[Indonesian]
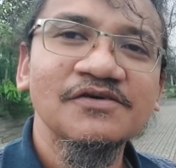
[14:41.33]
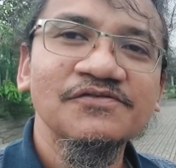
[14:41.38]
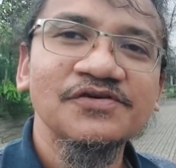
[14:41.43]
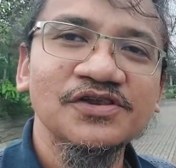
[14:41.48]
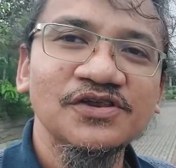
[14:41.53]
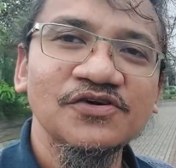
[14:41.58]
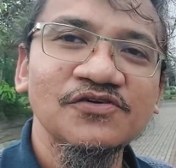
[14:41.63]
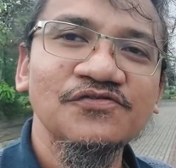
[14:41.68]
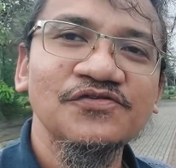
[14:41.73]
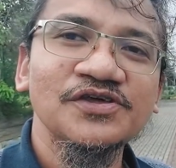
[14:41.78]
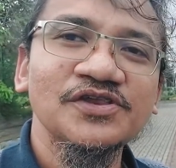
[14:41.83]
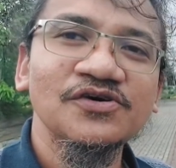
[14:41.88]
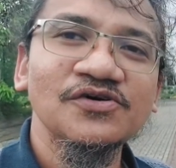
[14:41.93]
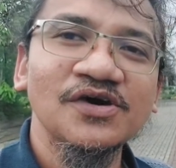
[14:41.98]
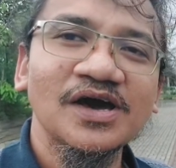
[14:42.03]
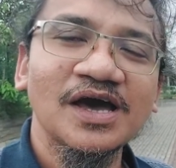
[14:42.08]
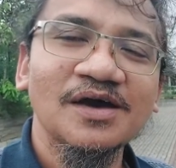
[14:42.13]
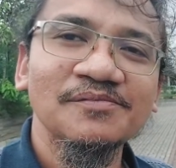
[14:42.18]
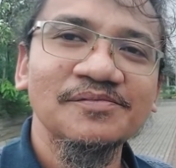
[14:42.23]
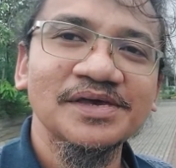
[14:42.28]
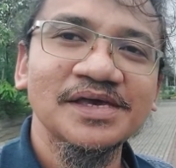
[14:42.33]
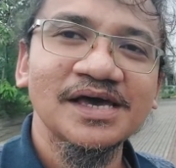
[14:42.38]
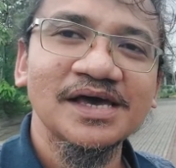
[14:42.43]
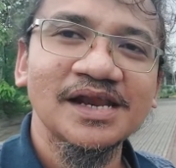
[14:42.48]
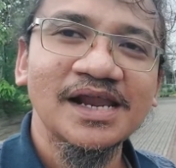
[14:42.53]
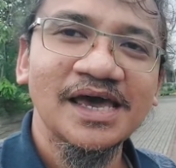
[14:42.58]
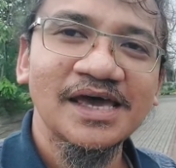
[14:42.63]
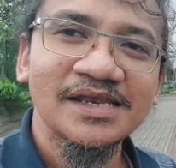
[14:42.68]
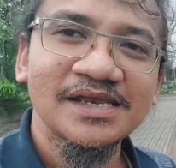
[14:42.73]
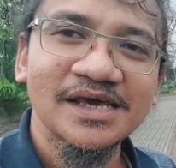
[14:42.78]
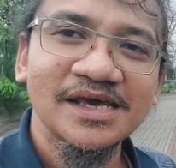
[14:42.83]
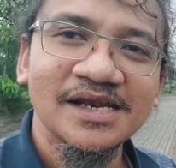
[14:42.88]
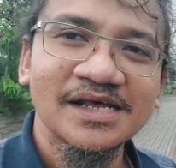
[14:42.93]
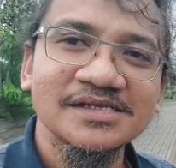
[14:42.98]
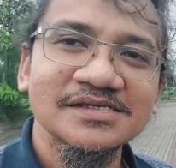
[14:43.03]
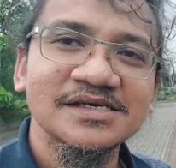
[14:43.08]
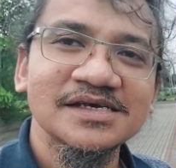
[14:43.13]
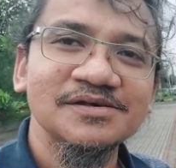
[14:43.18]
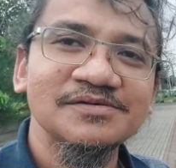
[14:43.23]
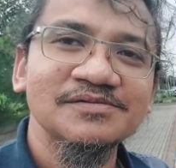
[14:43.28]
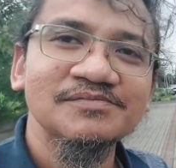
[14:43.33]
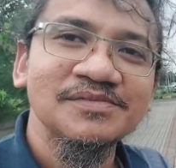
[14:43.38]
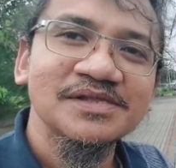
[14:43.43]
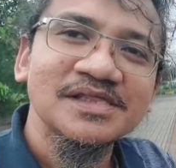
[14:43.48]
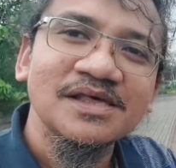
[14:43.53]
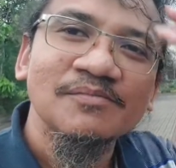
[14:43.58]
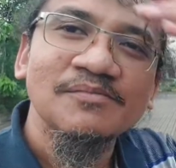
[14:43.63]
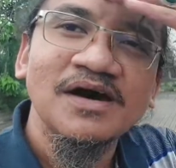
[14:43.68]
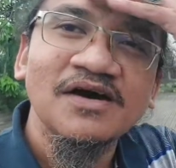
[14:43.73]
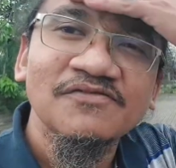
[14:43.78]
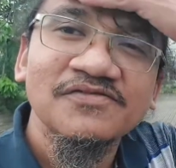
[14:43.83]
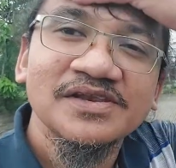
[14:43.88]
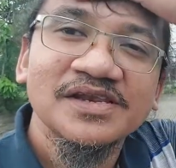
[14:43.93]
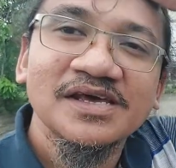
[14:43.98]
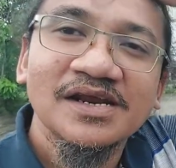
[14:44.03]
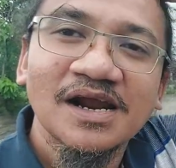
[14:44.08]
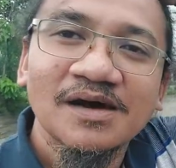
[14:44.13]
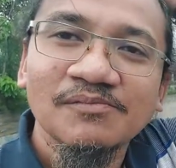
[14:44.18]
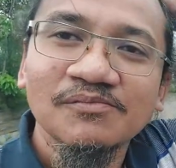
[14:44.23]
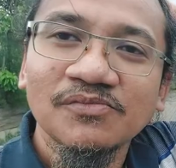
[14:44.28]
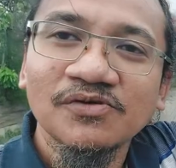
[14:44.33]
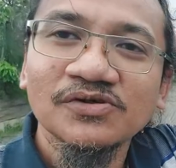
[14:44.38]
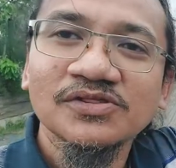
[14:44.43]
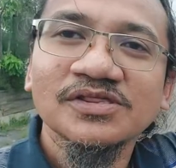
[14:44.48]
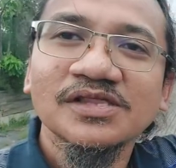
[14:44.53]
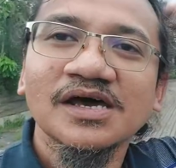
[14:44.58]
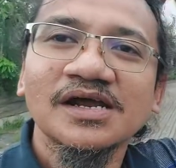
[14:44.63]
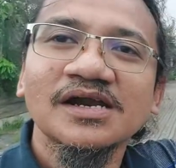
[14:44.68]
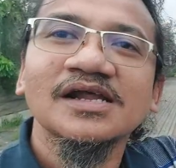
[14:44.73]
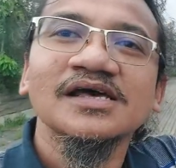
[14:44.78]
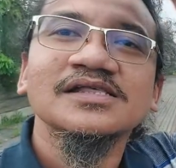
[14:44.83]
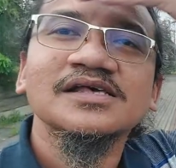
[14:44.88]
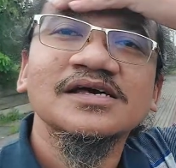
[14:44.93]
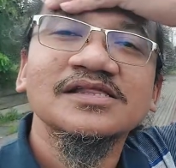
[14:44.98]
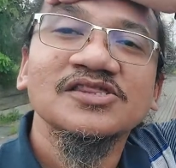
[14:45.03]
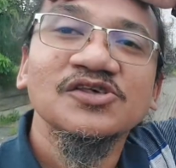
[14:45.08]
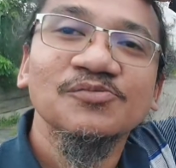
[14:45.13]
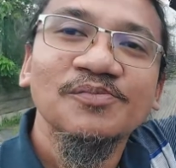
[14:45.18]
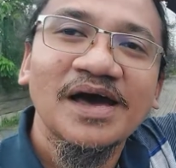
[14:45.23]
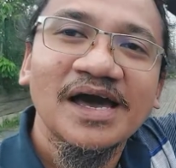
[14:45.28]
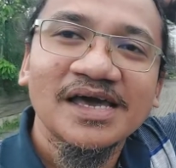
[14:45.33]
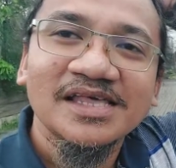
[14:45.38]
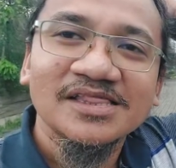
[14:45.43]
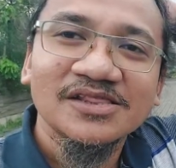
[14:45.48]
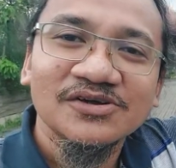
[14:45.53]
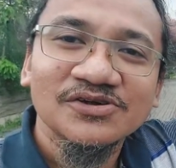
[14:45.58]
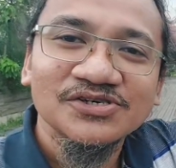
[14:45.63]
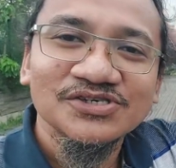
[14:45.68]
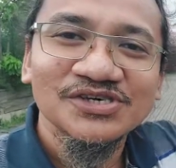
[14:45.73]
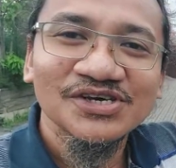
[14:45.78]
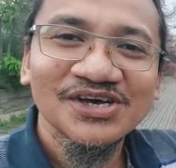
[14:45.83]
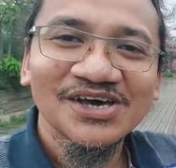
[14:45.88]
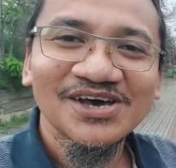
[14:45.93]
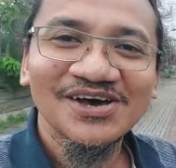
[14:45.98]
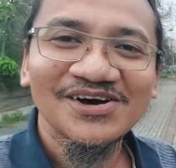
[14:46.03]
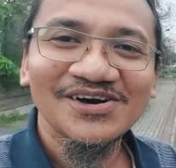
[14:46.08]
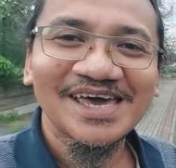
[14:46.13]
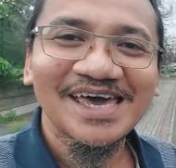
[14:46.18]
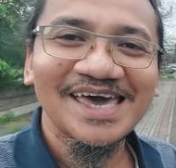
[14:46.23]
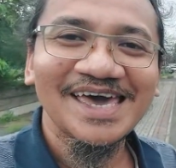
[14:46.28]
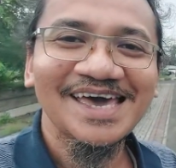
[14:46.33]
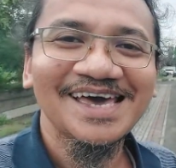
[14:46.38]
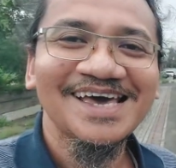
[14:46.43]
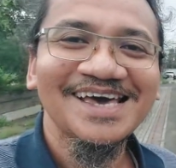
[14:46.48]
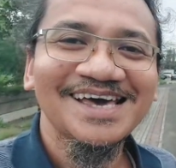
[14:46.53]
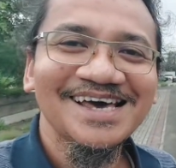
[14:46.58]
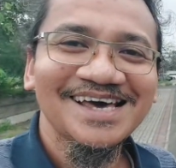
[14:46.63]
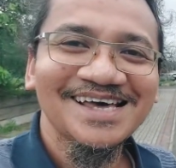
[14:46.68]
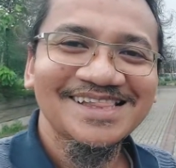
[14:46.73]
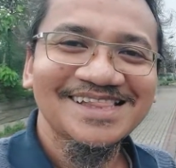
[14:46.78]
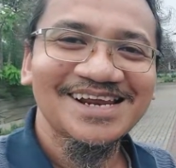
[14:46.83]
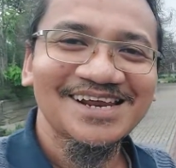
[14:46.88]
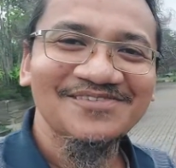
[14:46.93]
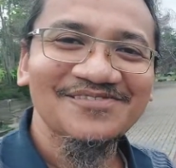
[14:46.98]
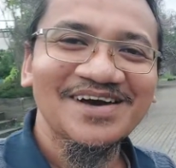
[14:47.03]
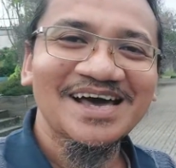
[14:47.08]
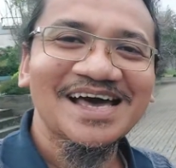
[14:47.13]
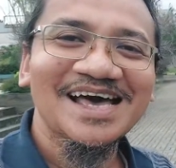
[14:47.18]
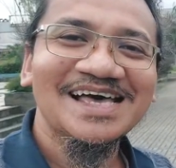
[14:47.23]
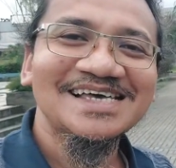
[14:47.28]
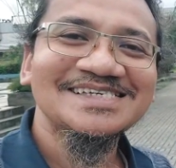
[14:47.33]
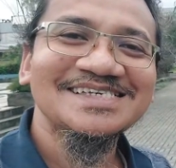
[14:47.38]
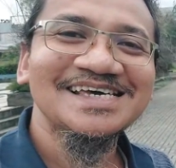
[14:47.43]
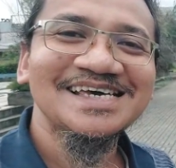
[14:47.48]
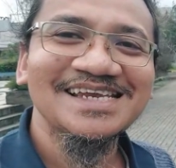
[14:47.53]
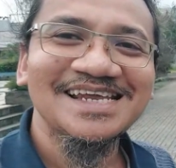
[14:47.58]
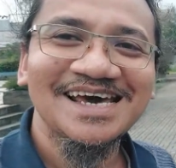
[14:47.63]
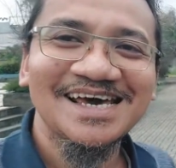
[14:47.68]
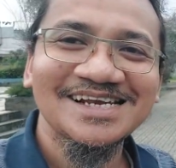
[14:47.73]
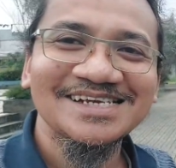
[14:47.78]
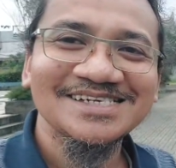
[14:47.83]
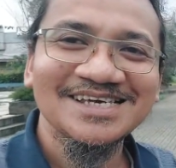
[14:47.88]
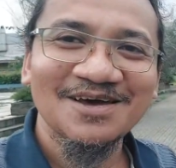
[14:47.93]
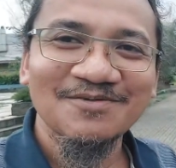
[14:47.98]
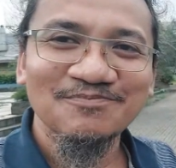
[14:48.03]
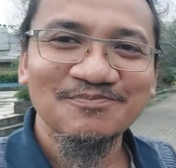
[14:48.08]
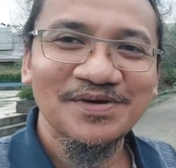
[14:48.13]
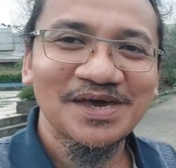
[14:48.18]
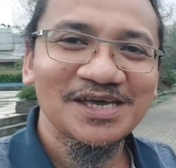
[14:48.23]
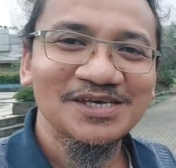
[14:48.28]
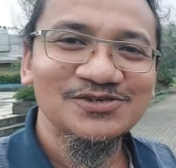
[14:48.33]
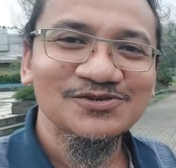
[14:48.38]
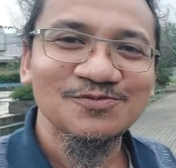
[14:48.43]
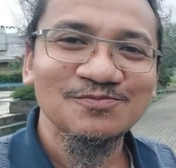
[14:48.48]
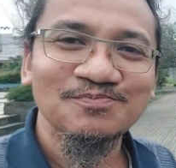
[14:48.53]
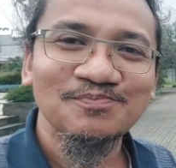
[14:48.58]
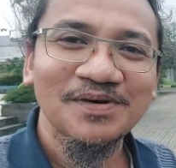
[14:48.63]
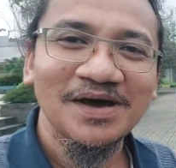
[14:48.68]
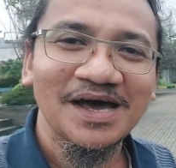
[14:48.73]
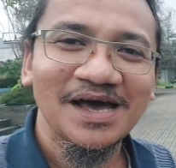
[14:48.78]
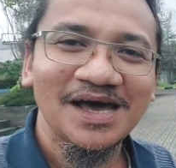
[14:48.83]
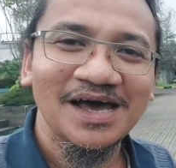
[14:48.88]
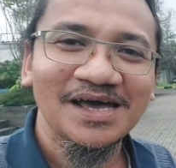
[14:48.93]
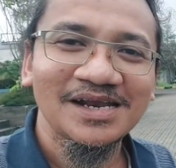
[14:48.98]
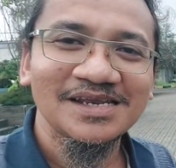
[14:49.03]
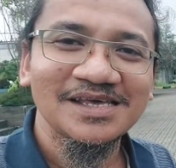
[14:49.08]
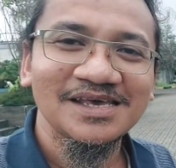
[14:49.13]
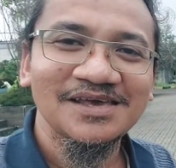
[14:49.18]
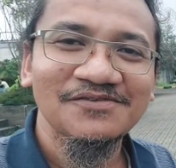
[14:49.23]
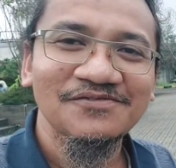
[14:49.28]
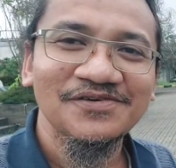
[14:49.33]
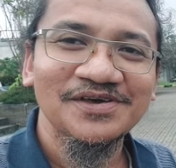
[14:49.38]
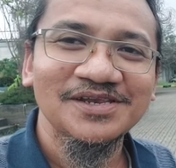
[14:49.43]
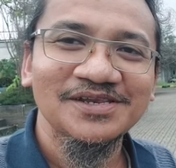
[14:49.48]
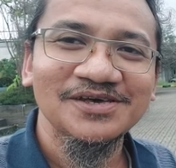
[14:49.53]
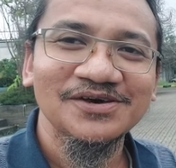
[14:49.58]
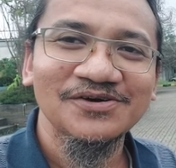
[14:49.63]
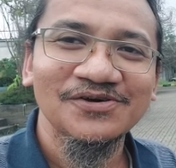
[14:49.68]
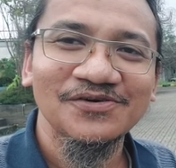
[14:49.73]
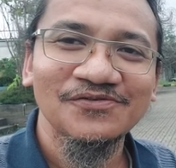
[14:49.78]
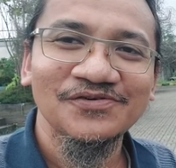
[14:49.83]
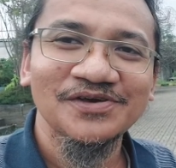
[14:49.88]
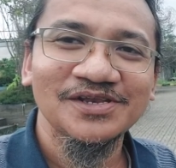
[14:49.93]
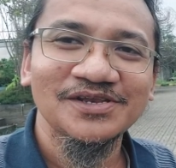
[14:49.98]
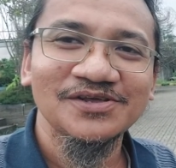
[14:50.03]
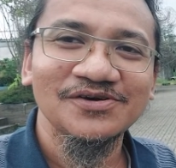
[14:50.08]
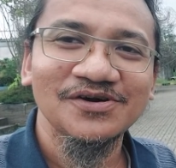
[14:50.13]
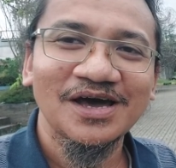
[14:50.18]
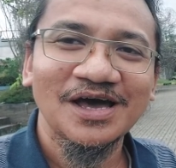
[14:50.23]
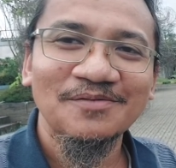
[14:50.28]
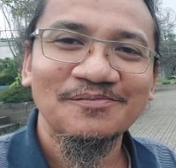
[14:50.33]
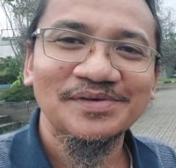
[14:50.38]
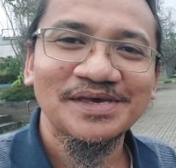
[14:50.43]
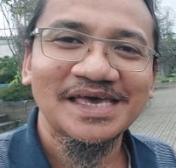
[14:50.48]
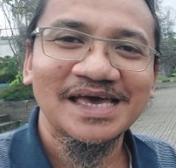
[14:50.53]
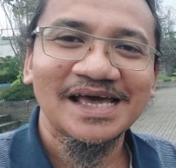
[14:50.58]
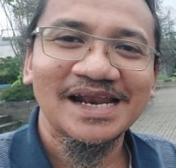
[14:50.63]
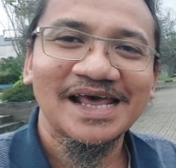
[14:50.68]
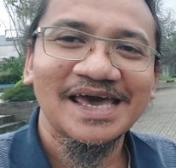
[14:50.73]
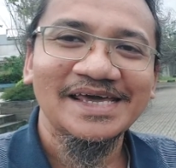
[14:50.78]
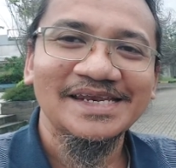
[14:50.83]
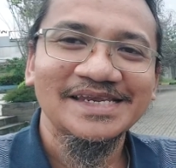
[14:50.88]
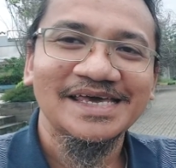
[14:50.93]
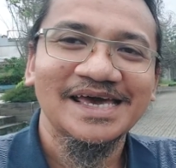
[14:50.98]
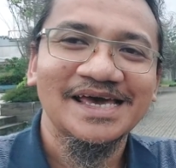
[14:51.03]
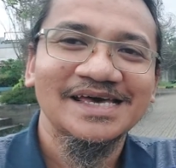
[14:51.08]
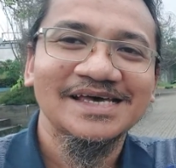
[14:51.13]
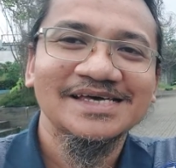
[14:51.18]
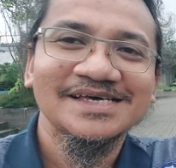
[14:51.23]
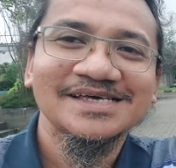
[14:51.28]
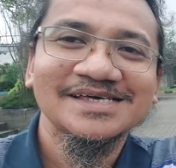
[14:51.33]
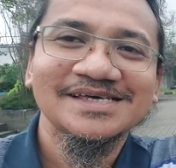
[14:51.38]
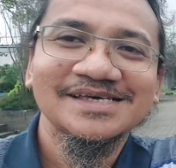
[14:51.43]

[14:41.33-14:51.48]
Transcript: video-video kami yang lainnya dan saya minta maaf ini rambut karena ketiup angin terus oke terima kasih dan sampai jumpa di video-video kami yang lainnya